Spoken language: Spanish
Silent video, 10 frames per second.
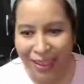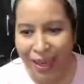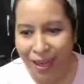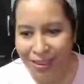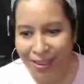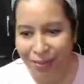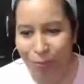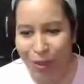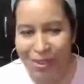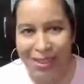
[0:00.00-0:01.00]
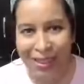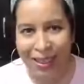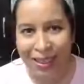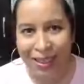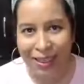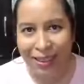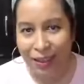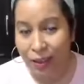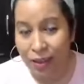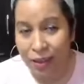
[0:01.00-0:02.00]
Así pues que
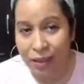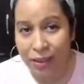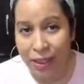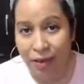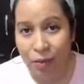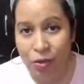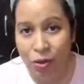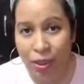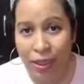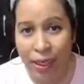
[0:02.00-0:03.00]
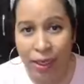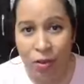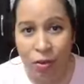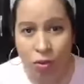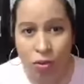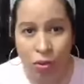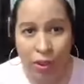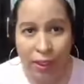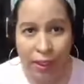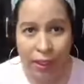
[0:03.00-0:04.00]
llegábamos con ella a la conclusión
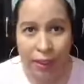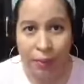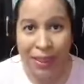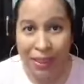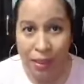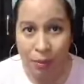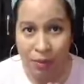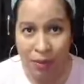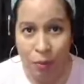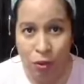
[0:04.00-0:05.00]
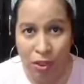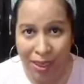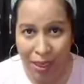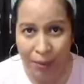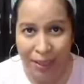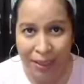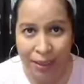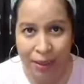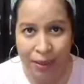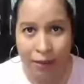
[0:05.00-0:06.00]
de que mientras vivimos en la
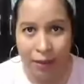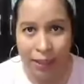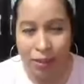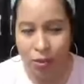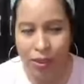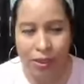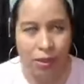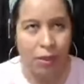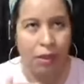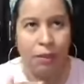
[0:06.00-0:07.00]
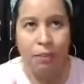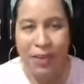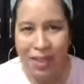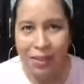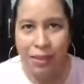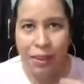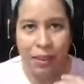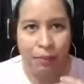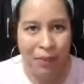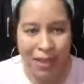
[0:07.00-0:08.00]
mente, esto es piense
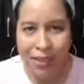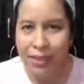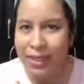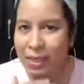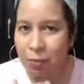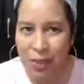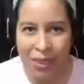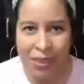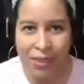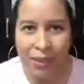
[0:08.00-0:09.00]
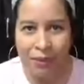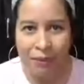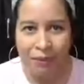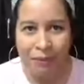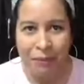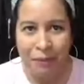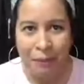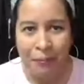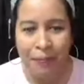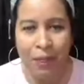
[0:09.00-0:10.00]
y piense y piense,
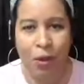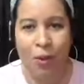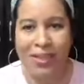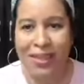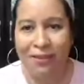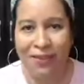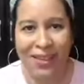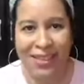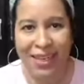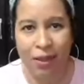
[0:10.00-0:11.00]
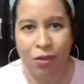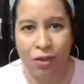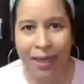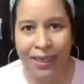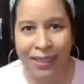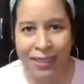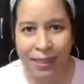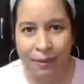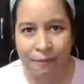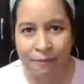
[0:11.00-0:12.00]
no va a ser fácil encontrar
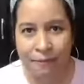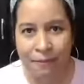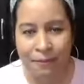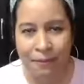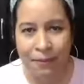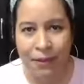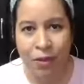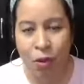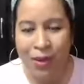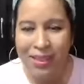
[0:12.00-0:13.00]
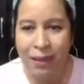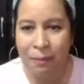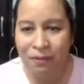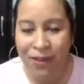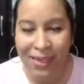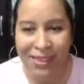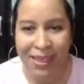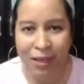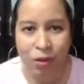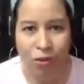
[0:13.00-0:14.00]
dicha, no va a ser
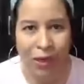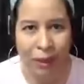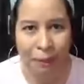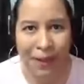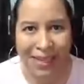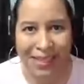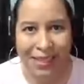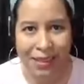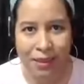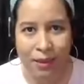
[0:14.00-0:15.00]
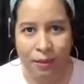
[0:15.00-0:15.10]
fácil encontrar paz